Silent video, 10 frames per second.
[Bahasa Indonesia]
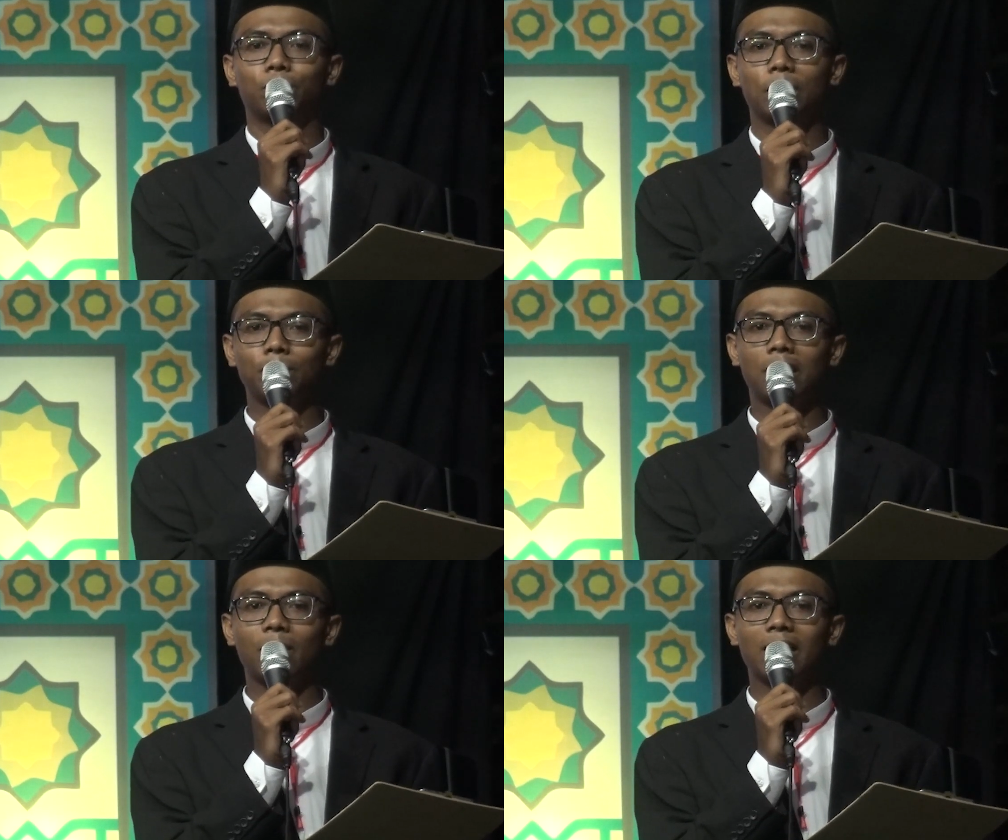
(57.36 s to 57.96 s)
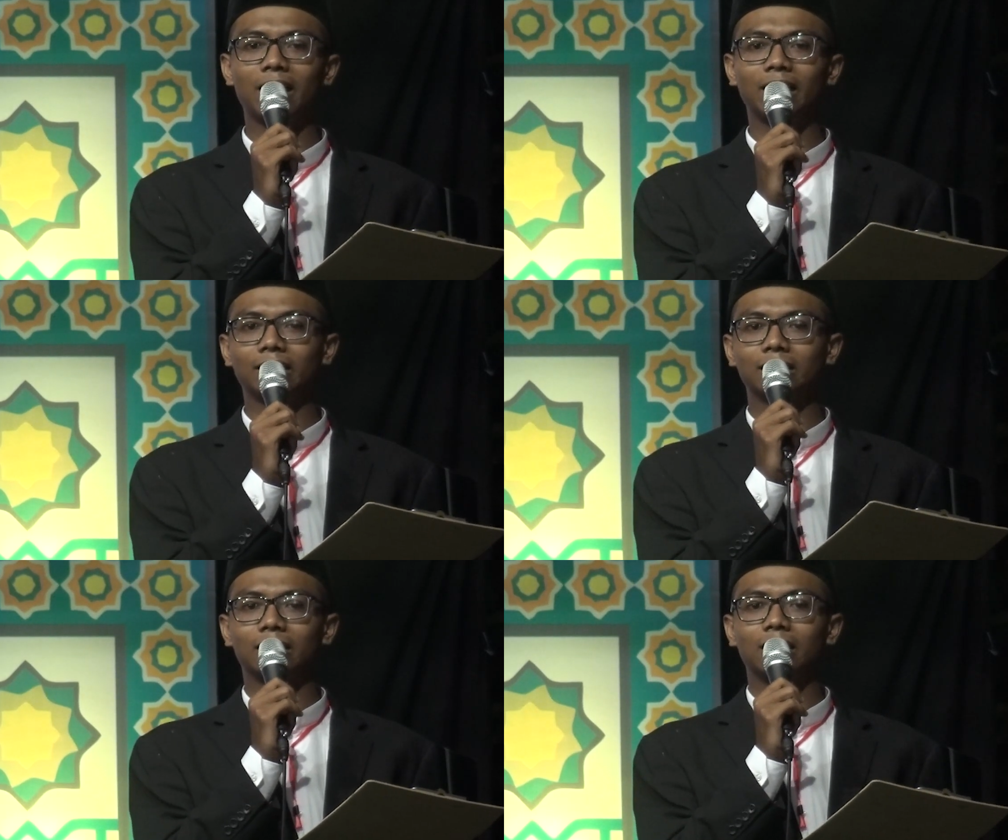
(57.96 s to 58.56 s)

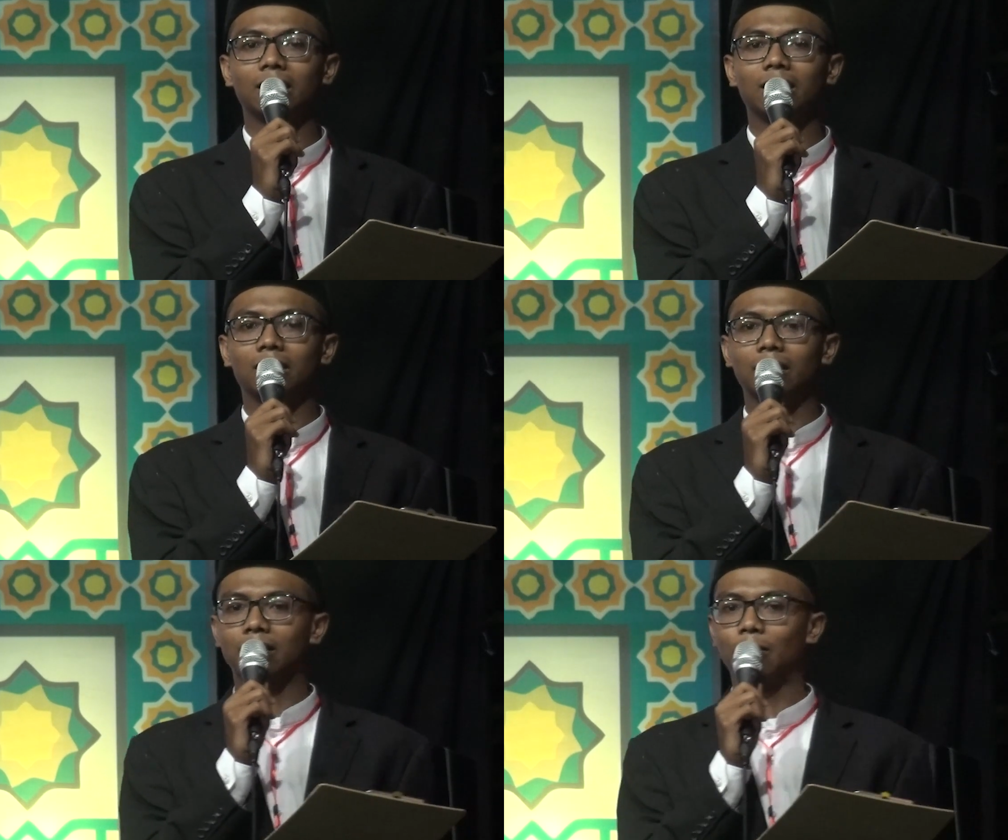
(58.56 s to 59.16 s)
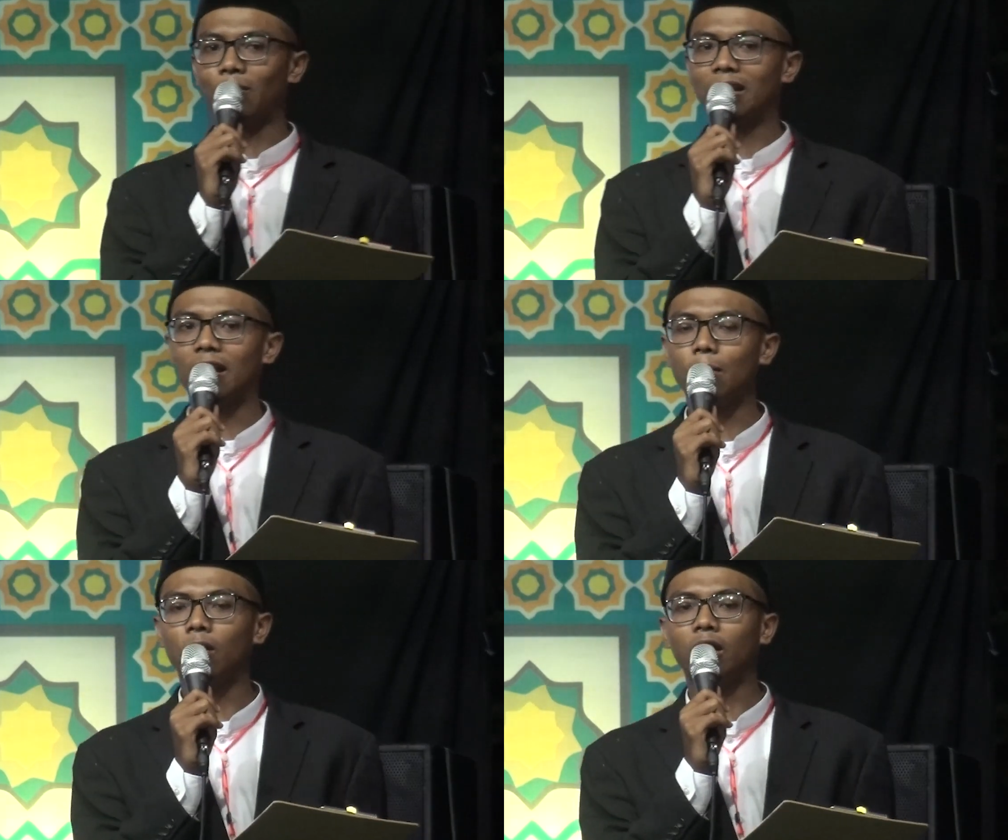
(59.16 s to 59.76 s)
pembawa
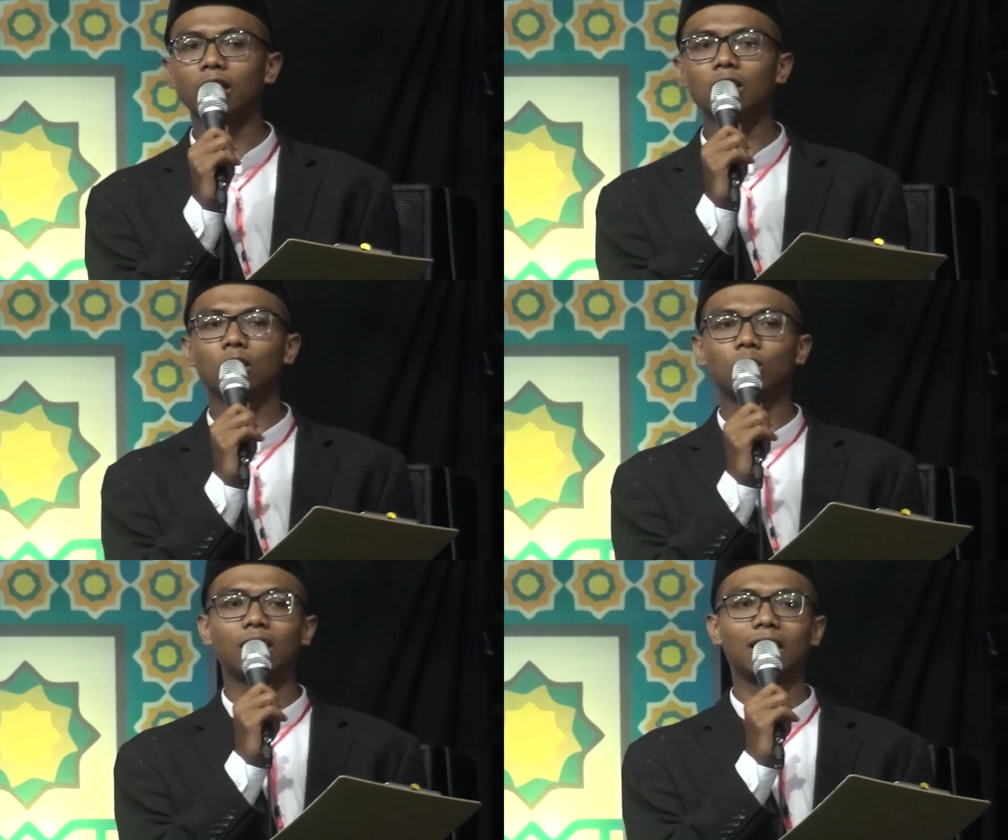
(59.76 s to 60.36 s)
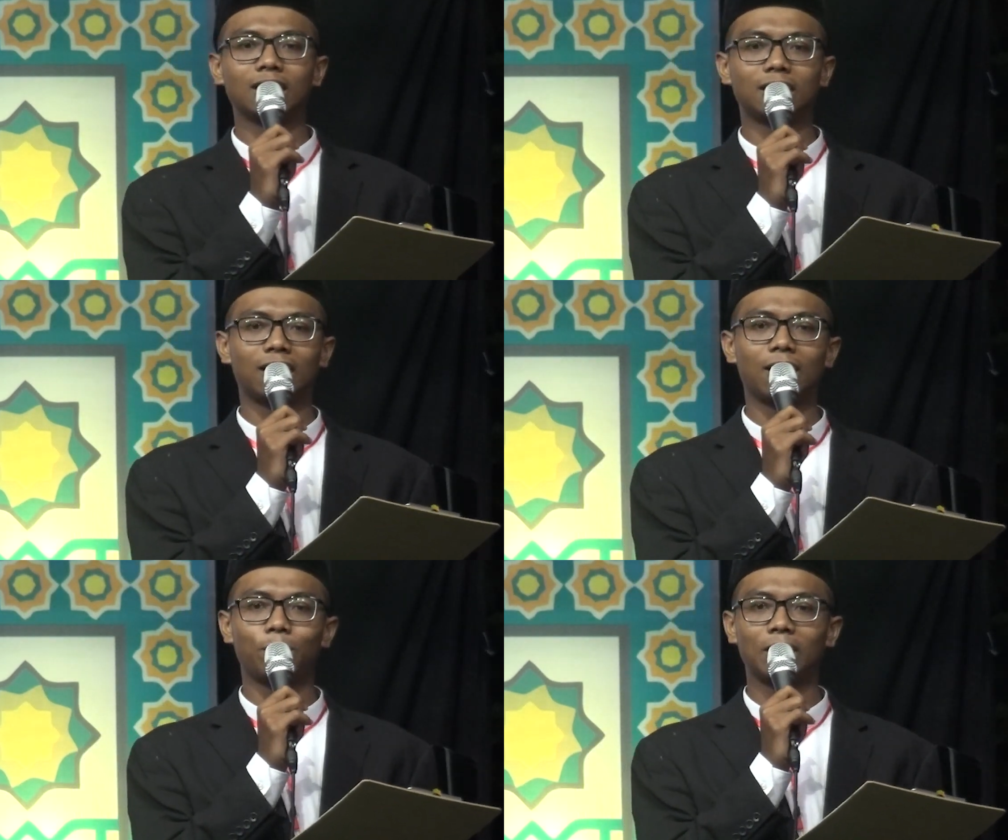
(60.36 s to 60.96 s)
kepada Ma'idatul
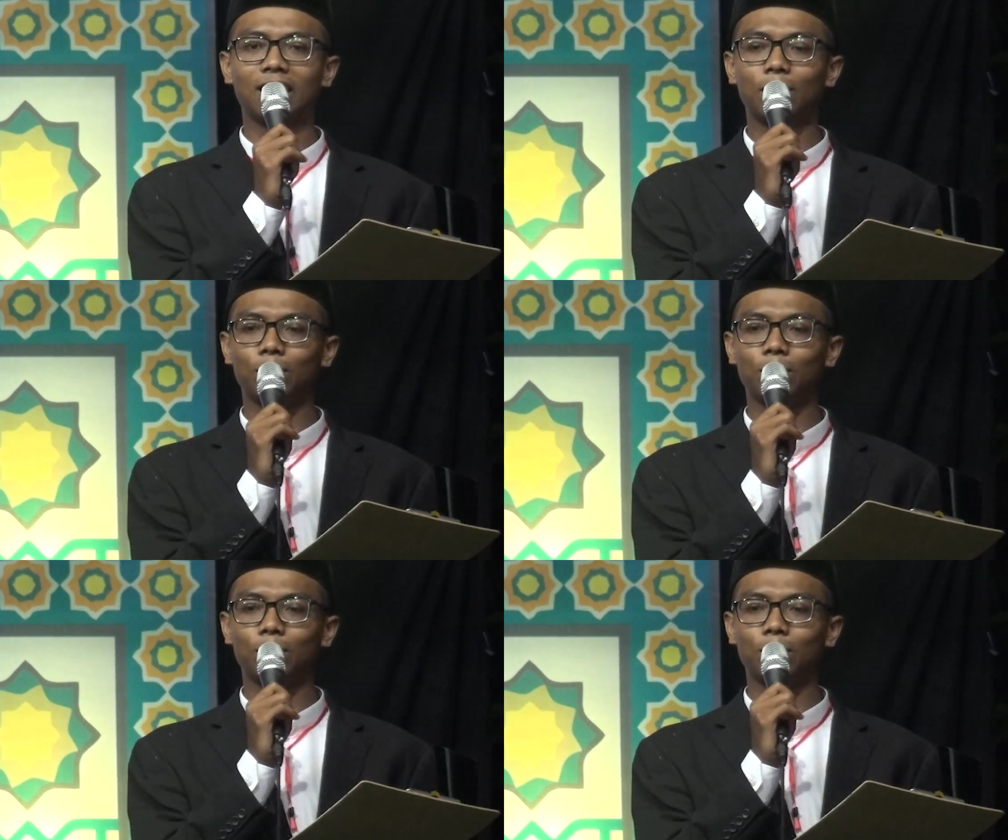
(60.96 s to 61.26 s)
Hasanah pada